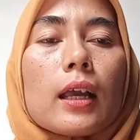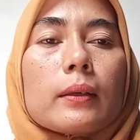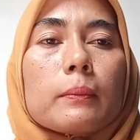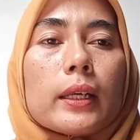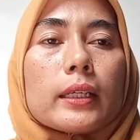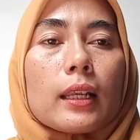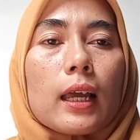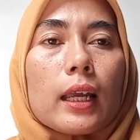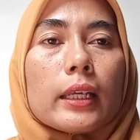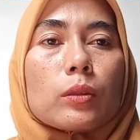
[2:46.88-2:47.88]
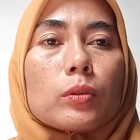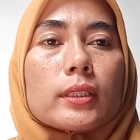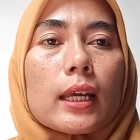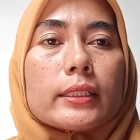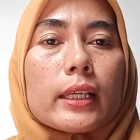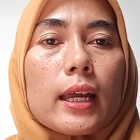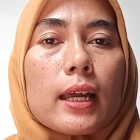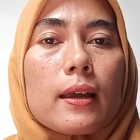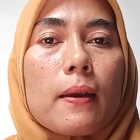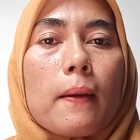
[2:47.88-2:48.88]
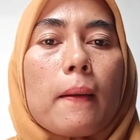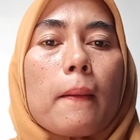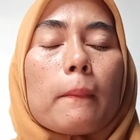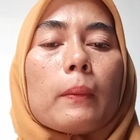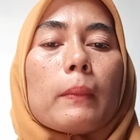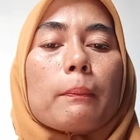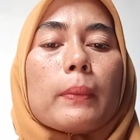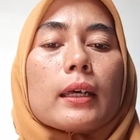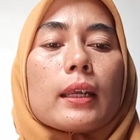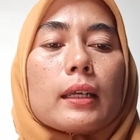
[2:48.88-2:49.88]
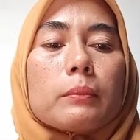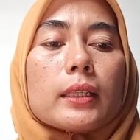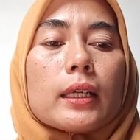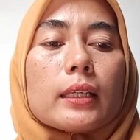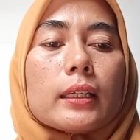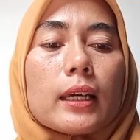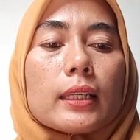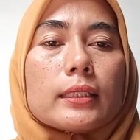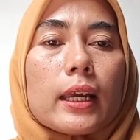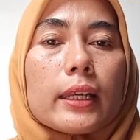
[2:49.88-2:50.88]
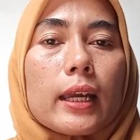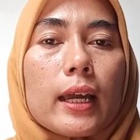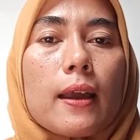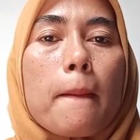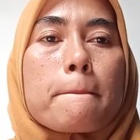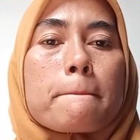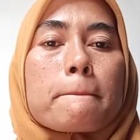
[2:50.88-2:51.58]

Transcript: Baiklah, itu saja pemaparan materi dari saya.